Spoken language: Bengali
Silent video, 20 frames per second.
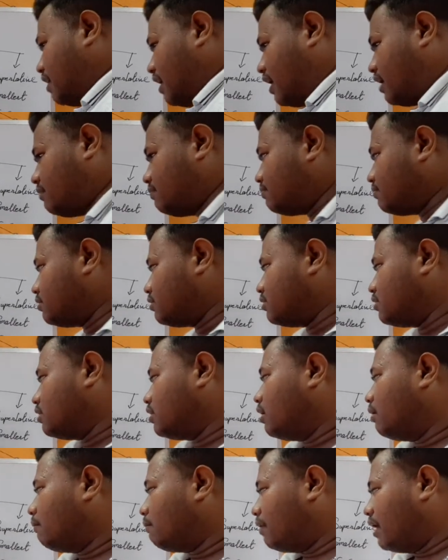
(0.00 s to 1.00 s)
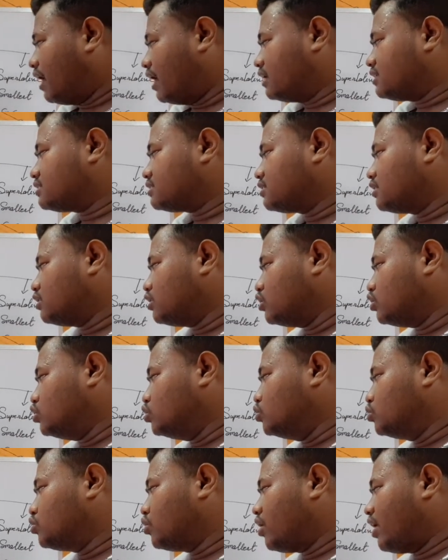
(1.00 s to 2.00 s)
ভার্ব প্লাস
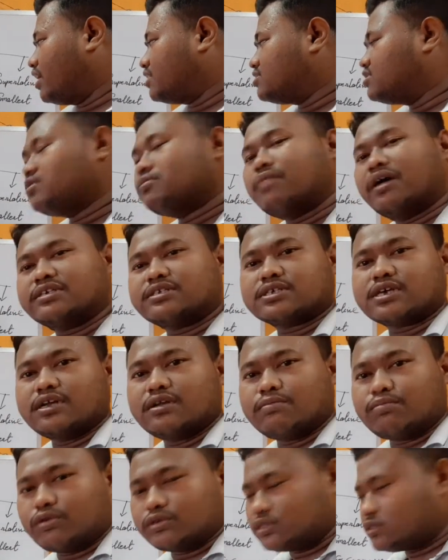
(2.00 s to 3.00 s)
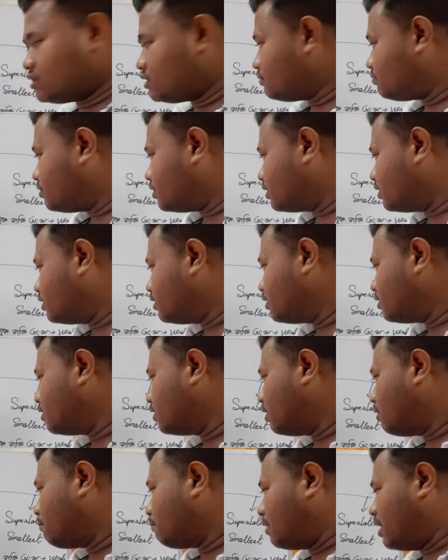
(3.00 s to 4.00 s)
দুটো অ্যাজের মাঝখানে পজিটিভ ডিগ্রি
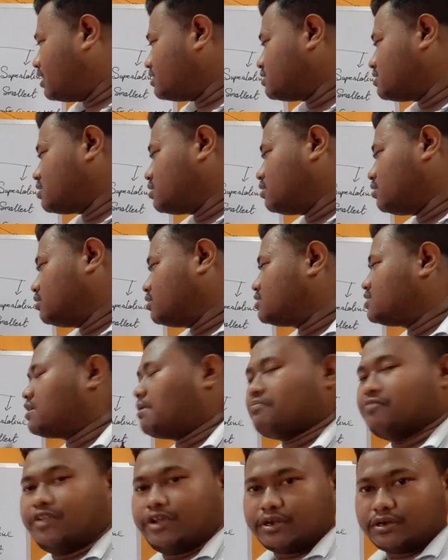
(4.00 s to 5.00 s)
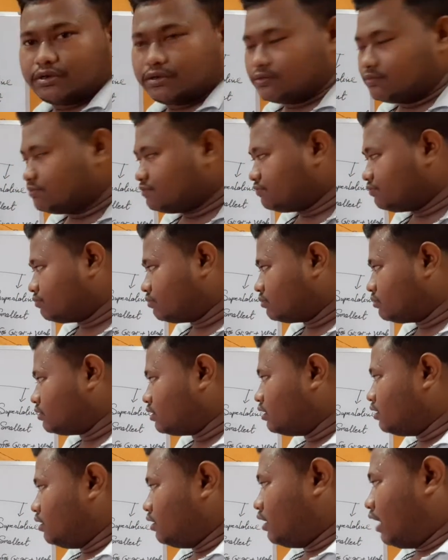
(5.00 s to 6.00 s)
প্লাস সাবজেক্ট
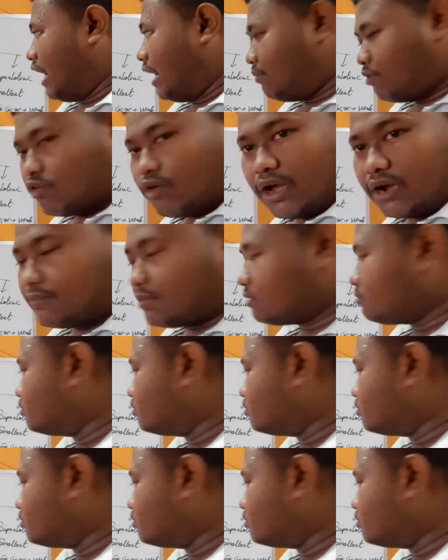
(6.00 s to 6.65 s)
আবারও একবার